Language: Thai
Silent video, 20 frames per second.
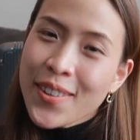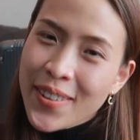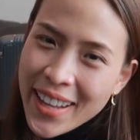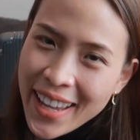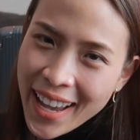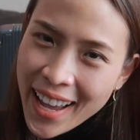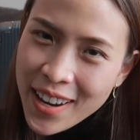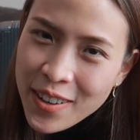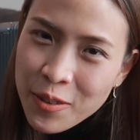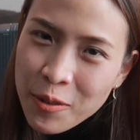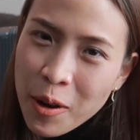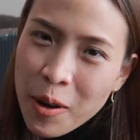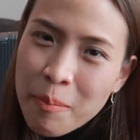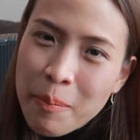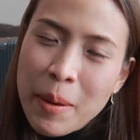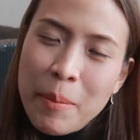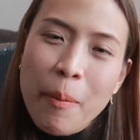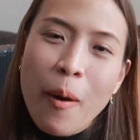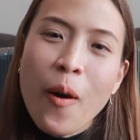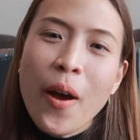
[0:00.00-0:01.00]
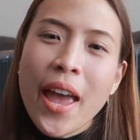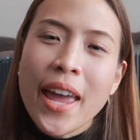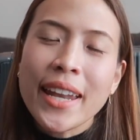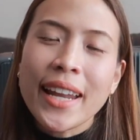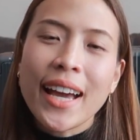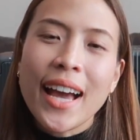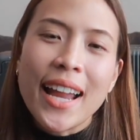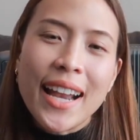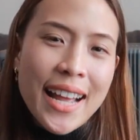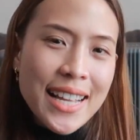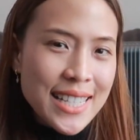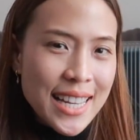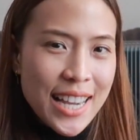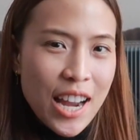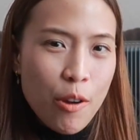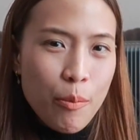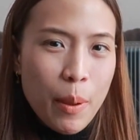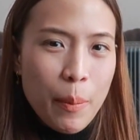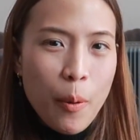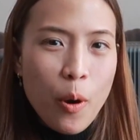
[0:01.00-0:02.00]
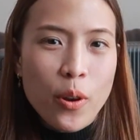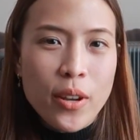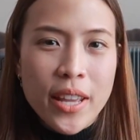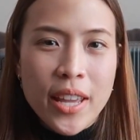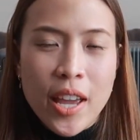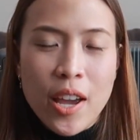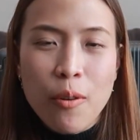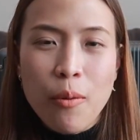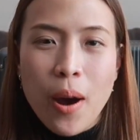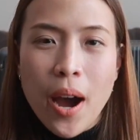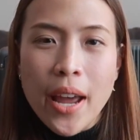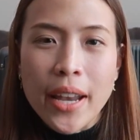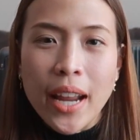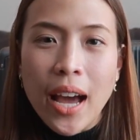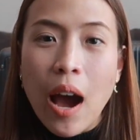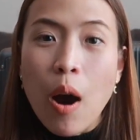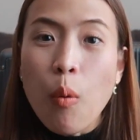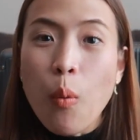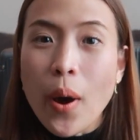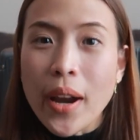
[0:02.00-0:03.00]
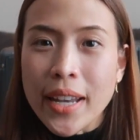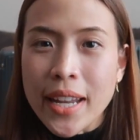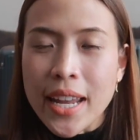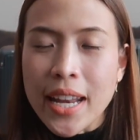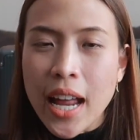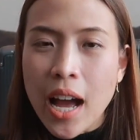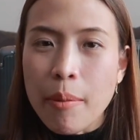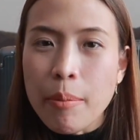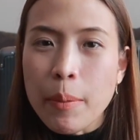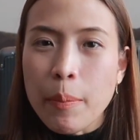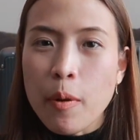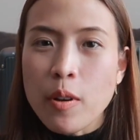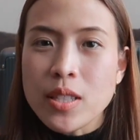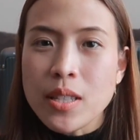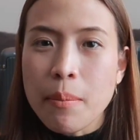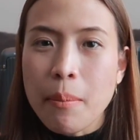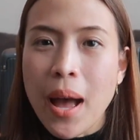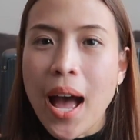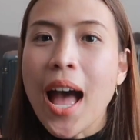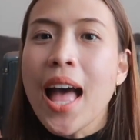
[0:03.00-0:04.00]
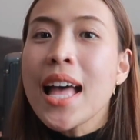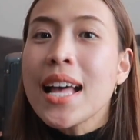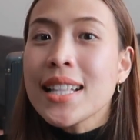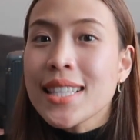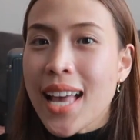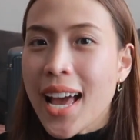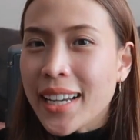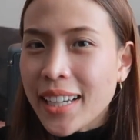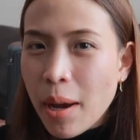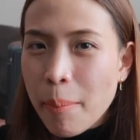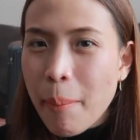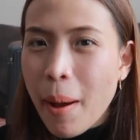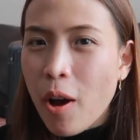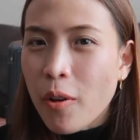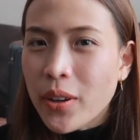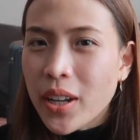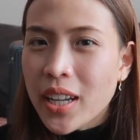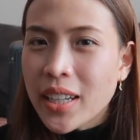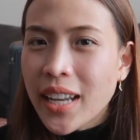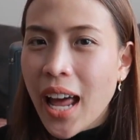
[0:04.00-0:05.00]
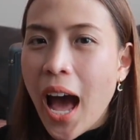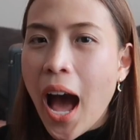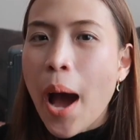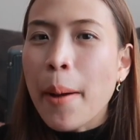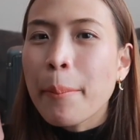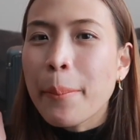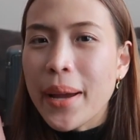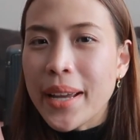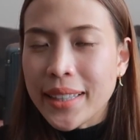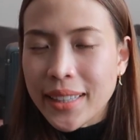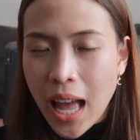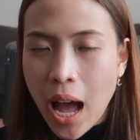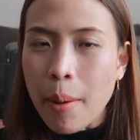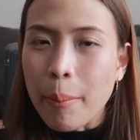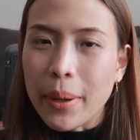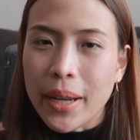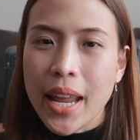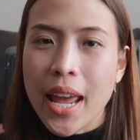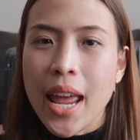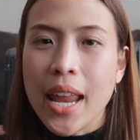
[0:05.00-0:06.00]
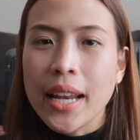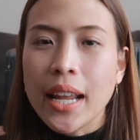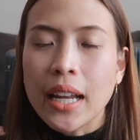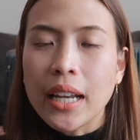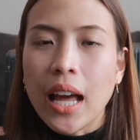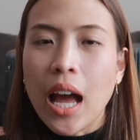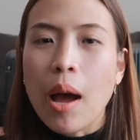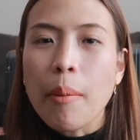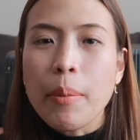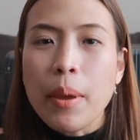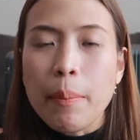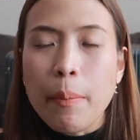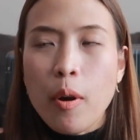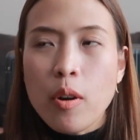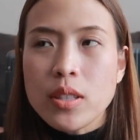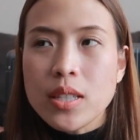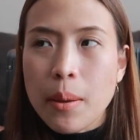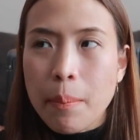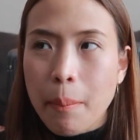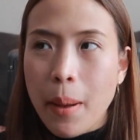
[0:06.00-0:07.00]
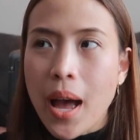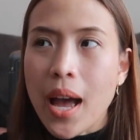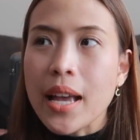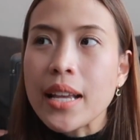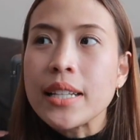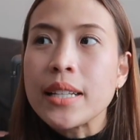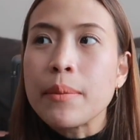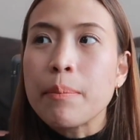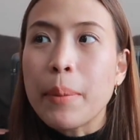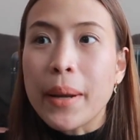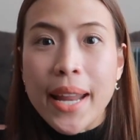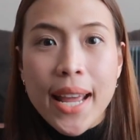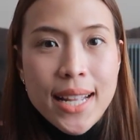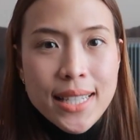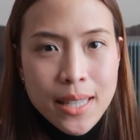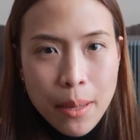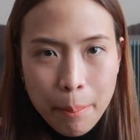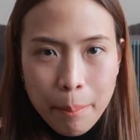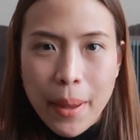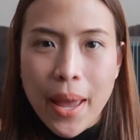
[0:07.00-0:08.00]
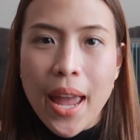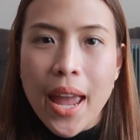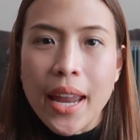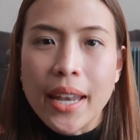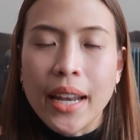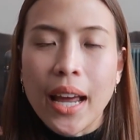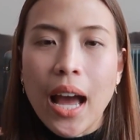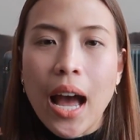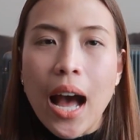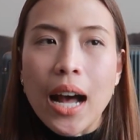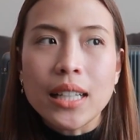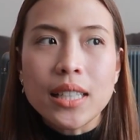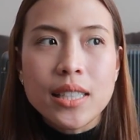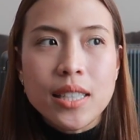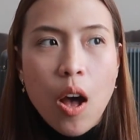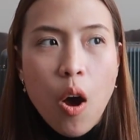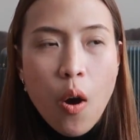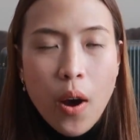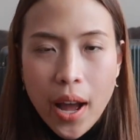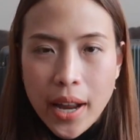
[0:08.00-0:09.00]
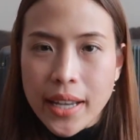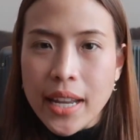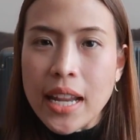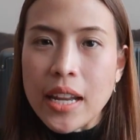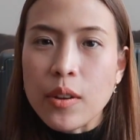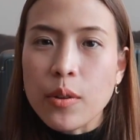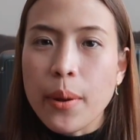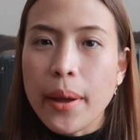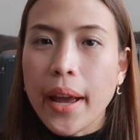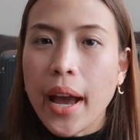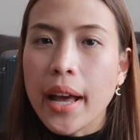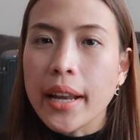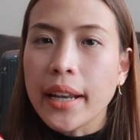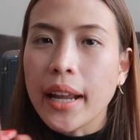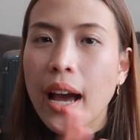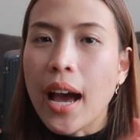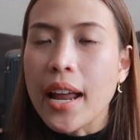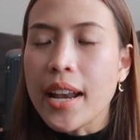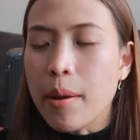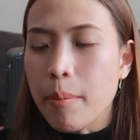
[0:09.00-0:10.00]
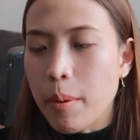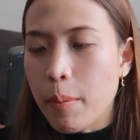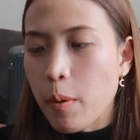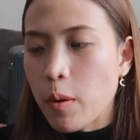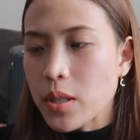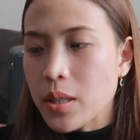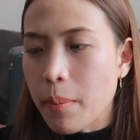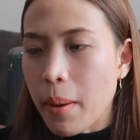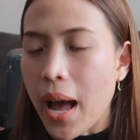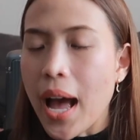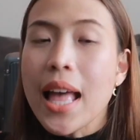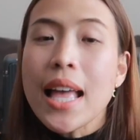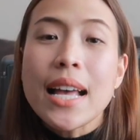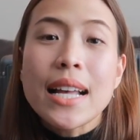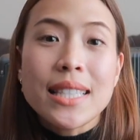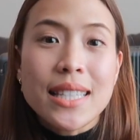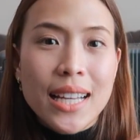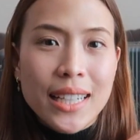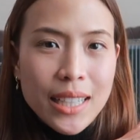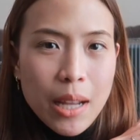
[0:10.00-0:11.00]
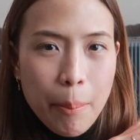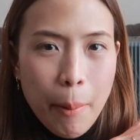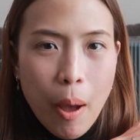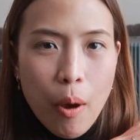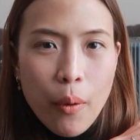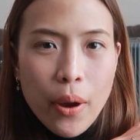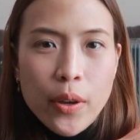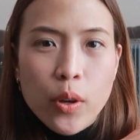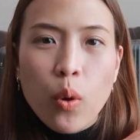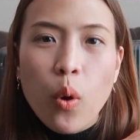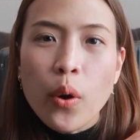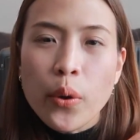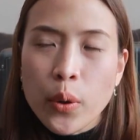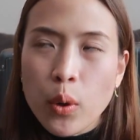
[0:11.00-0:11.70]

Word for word: สวัสดีค่ะทุกคนปีโป้เองนะคะในช anel ปีโป้ DIY นะคะวันนี้นะคะปีโป้จะมาจัดกระเป๋าเดินทางไปต่างประเทศกันนะคะปีโป้จะไปประเทศสเปนนะคะ2 อาทิตย์ด้วยกันนะคะเดี๋ยวปีโป้จะมาจัดกระเป๋าให้ทุกคน